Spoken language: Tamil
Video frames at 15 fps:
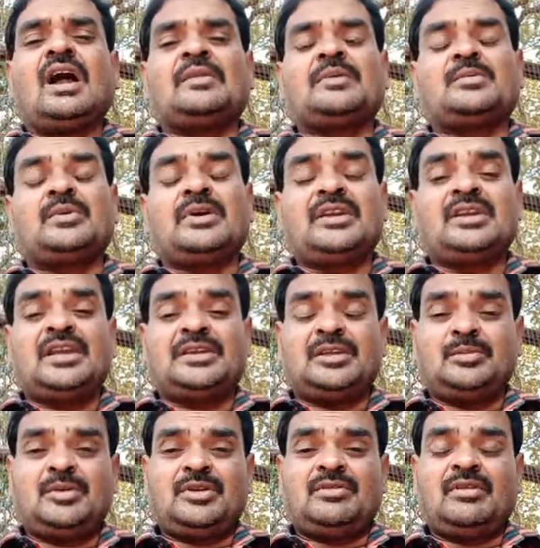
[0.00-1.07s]
அந்த மாதிரி
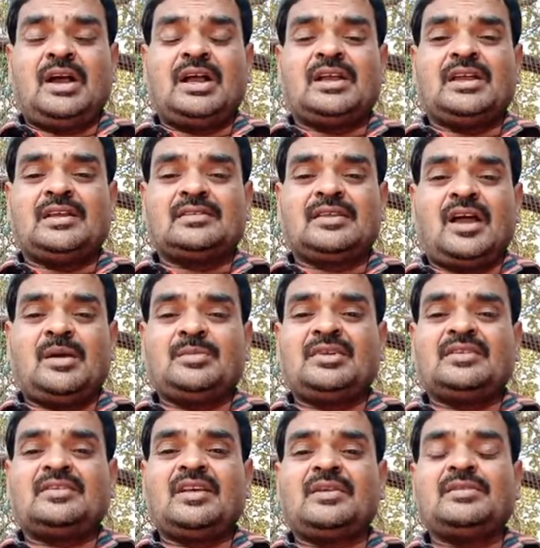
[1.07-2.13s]
நிறைய பேர் வாங்க
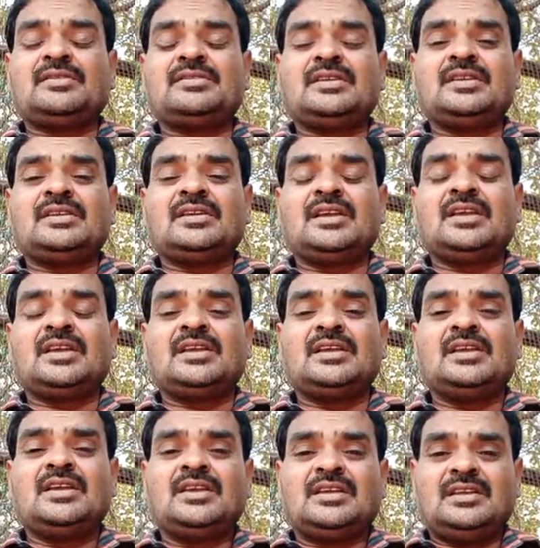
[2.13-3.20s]
சாமிக்கு சேவை செய்யுங்க
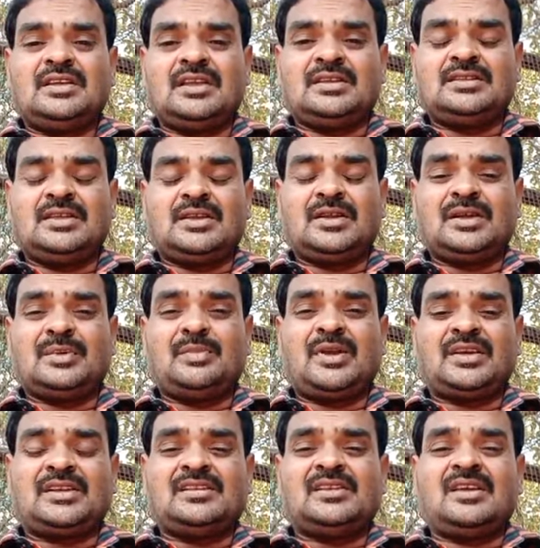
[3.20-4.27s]
இளைஞருங்க
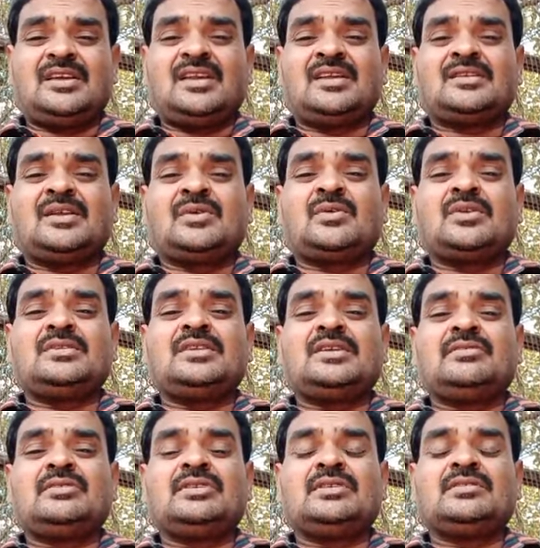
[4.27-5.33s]
பட்டதாரியாக இருந்தால் கூட
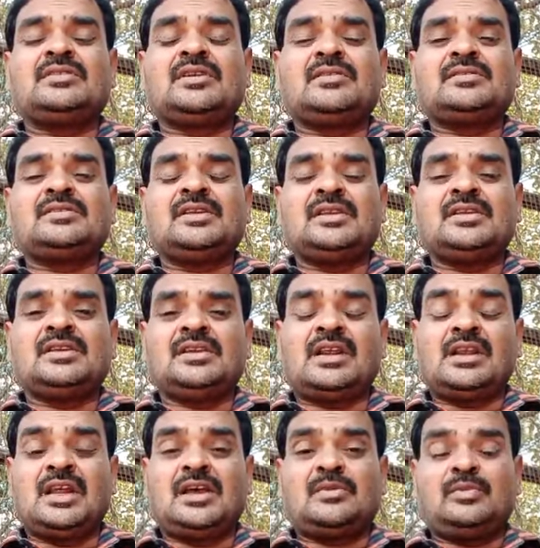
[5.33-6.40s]
தெய்வத்துக்கு சேவை செய்யுங்க
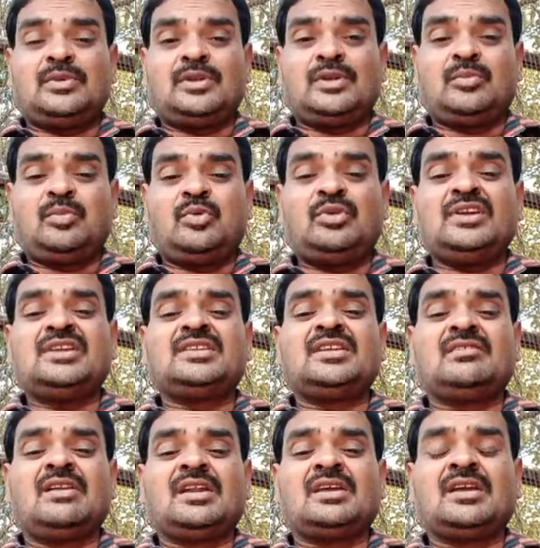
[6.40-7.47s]
நல்லா இருப்பீங்க
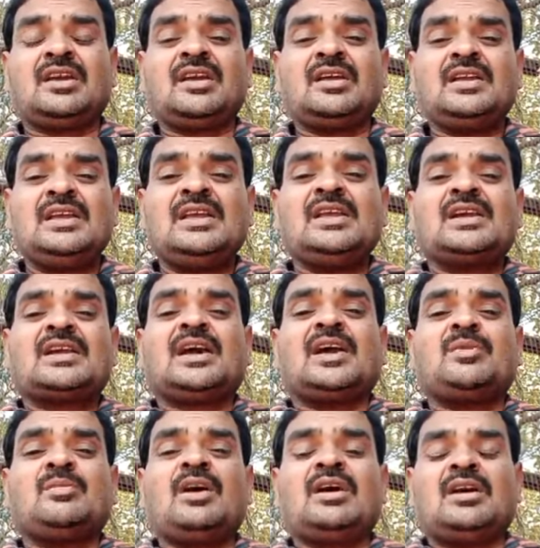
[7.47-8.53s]
புண்ணியத்தை வளங்க
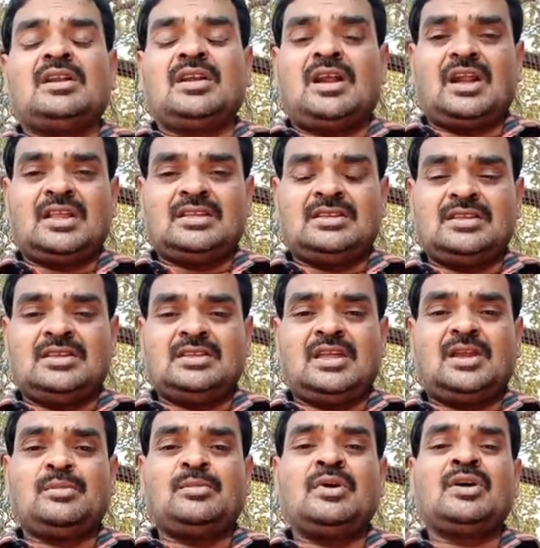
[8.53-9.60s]
கருமாக்கள் கலைஞ்சி
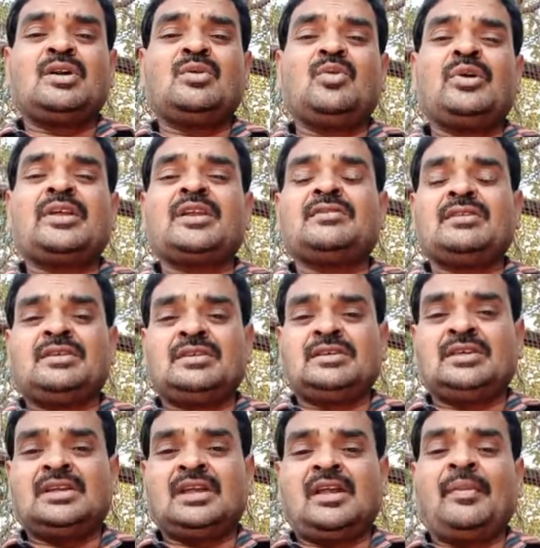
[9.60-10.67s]
தர்மங்கள் உயர
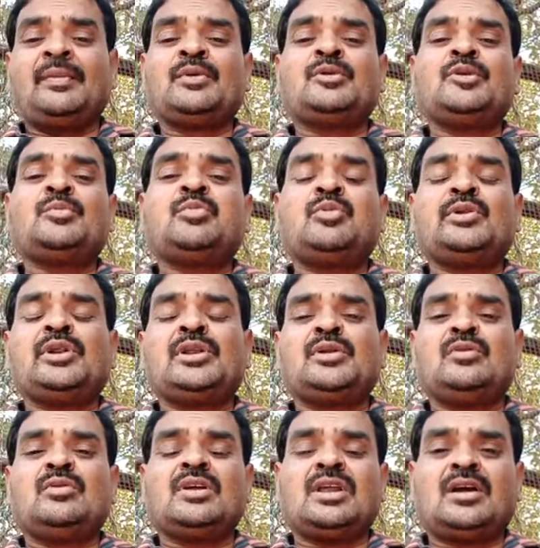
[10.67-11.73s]
வைங்க அதனுடைய
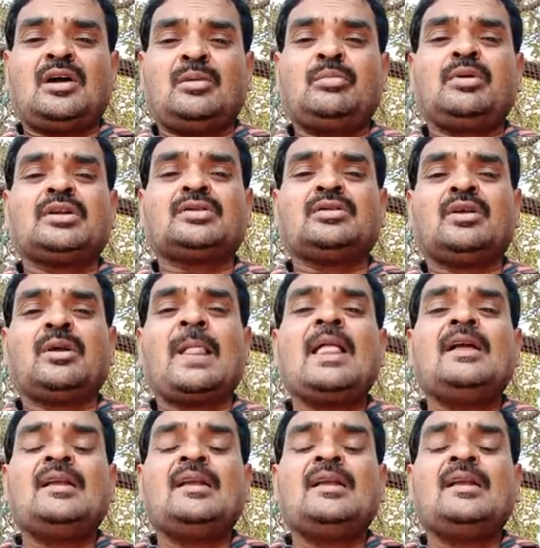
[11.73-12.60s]
புண்ணியம் உங்களை காப்பாற்றும்